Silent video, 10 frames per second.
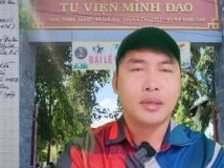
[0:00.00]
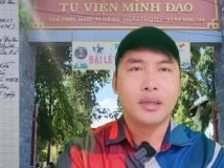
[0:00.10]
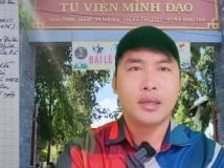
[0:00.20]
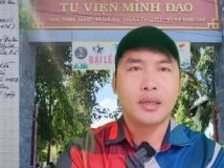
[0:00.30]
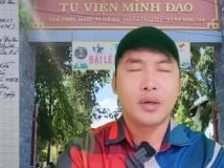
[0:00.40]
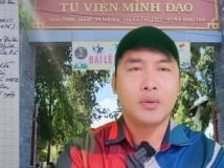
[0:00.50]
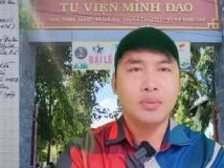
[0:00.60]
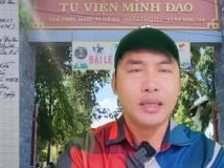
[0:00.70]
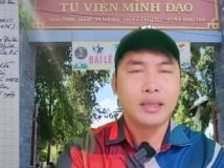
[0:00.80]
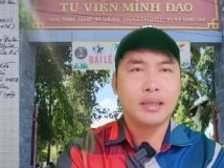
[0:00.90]
à,
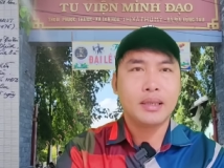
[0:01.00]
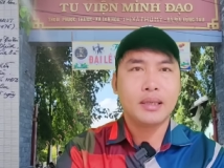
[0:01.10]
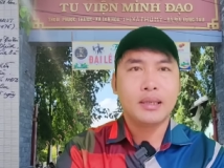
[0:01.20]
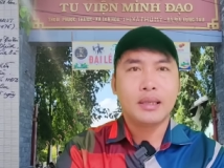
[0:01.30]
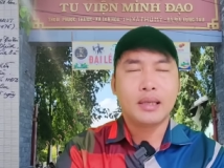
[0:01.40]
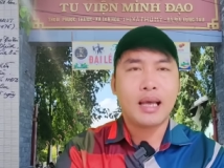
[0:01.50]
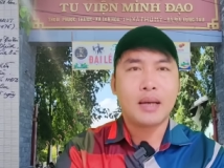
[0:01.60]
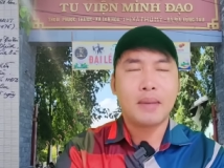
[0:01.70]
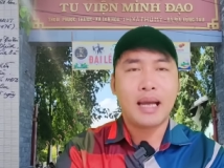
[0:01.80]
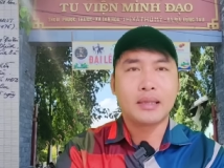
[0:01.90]
cũng như đó
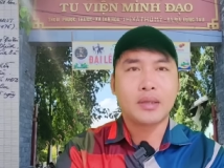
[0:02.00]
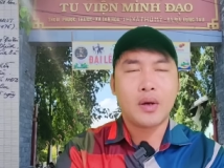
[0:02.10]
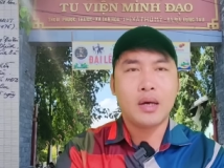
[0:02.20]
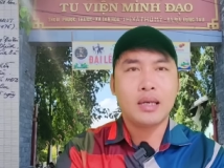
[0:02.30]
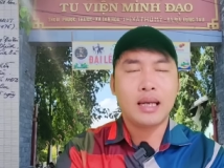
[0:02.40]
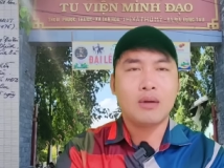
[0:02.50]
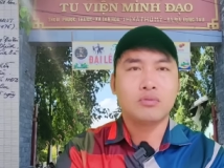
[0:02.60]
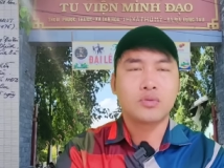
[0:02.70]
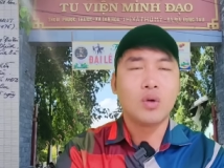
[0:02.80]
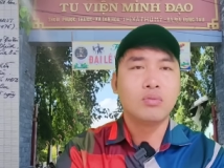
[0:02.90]
là bày tỏ cái
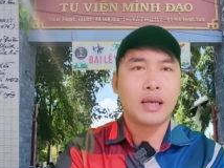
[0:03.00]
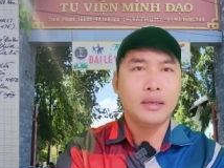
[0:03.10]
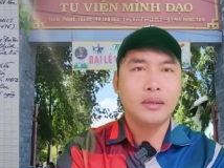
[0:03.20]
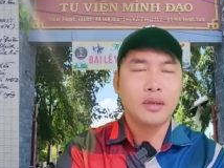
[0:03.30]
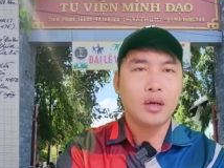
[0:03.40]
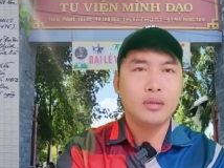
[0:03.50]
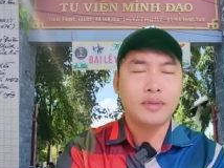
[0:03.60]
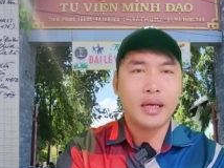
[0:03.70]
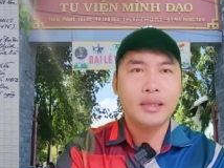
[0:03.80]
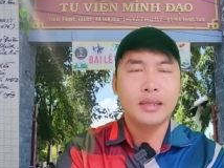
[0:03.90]
lòng tôn kính đối
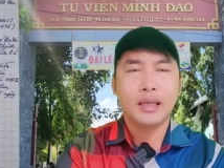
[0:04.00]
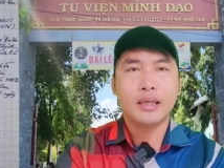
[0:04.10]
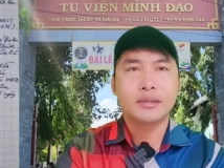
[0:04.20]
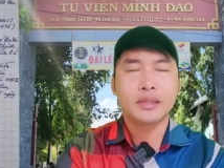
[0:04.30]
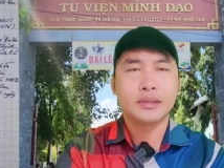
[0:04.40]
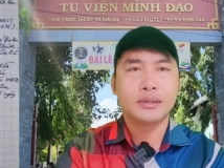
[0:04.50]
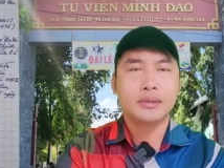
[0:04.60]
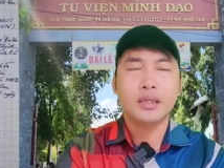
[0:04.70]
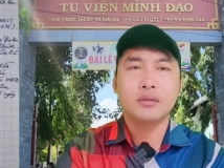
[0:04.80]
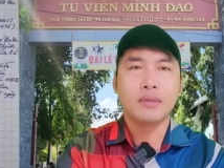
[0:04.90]
với à, sư
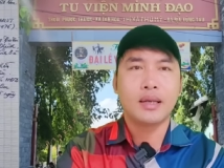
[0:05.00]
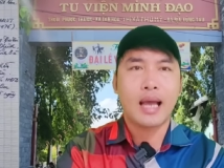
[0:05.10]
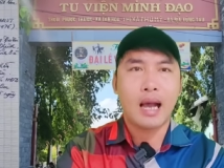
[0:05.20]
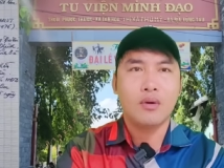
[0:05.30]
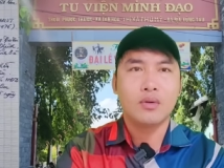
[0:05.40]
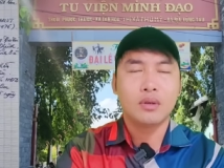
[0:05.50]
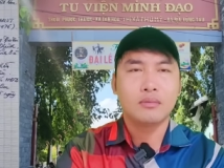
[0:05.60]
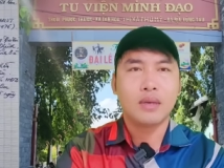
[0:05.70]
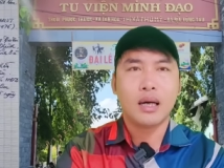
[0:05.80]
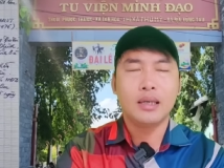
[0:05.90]
Thích Minh Đạo
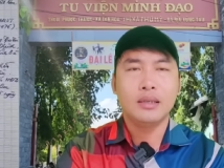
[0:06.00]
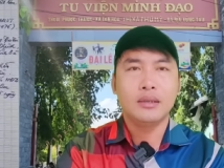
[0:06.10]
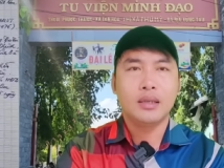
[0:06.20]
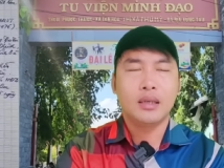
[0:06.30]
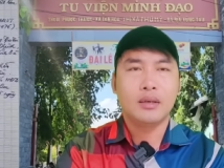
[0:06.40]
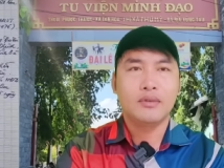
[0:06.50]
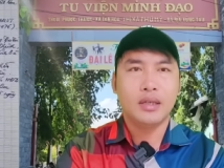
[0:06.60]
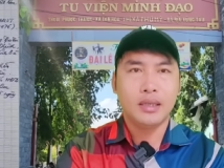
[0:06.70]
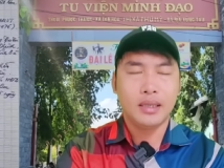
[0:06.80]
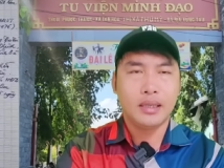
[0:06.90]
bởi à,
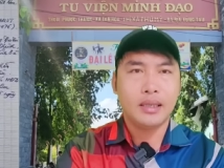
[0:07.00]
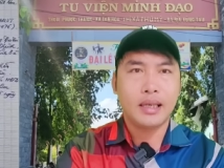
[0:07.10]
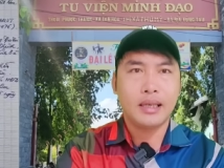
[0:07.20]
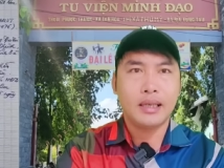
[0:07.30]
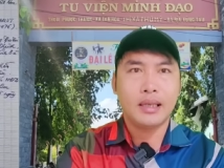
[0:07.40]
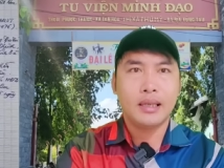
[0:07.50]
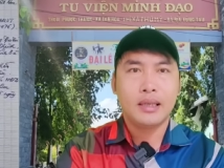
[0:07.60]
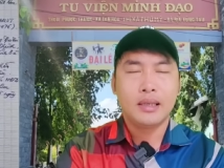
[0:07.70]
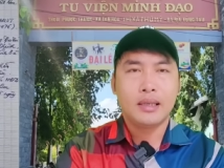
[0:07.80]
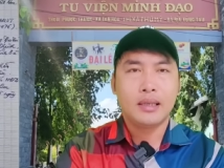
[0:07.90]
với những cái à,
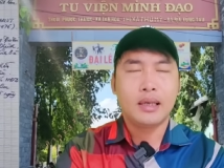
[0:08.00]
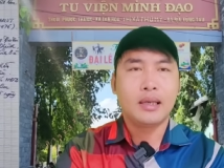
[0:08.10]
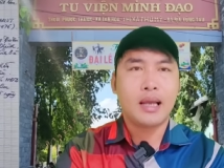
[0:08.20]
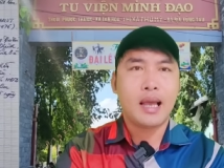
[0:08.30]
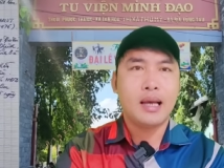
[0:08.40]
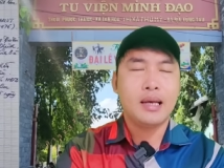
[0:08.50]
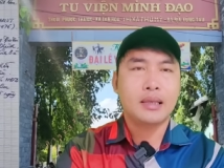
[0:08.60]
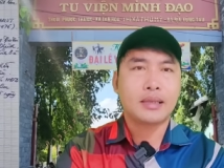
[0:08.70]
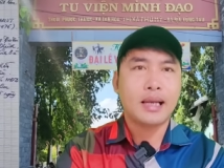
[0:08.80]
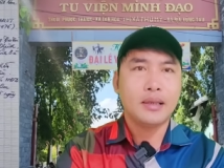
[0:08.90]
lời
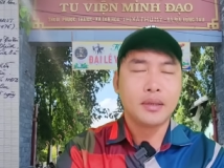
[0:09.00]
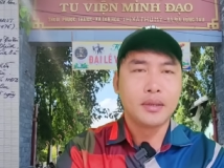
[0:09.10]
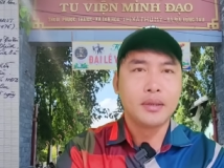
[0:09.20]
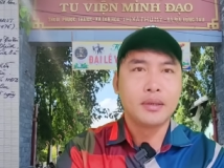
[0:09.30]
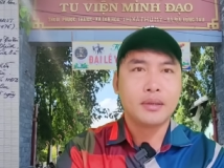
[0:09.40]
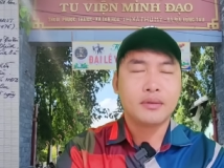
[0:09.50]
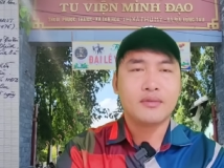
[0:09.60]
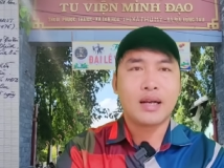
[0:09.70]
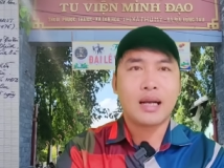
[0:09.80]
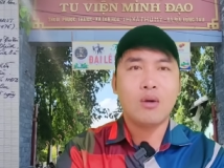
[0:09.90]
lẽ tán dương
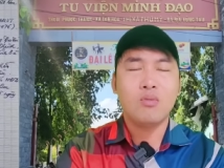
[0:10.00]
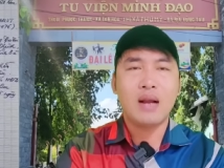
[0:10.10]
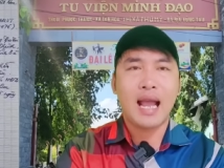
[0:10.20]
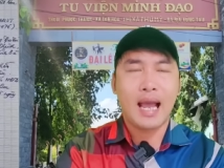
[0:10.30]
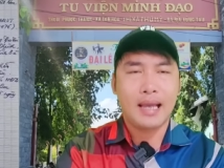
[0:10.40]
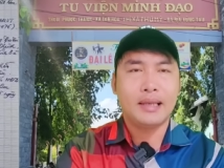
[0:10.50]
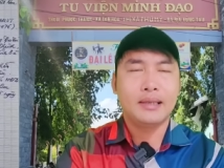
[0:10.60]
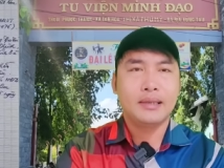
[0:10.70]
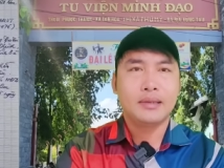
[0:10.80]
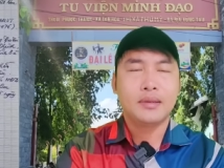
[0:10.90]
và không ngại
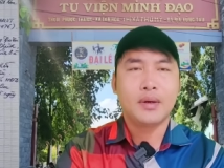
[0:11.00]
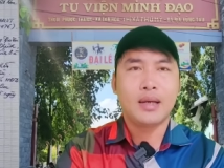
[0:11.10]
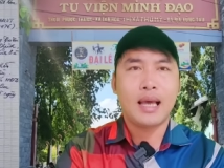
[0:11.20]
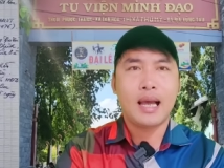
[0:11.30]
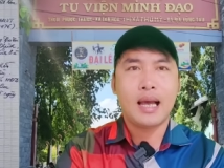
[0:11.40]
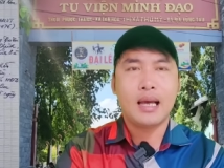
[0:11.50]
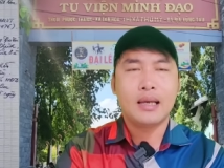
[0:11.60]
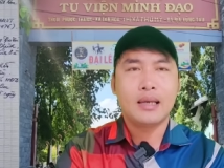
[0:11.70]
gọi là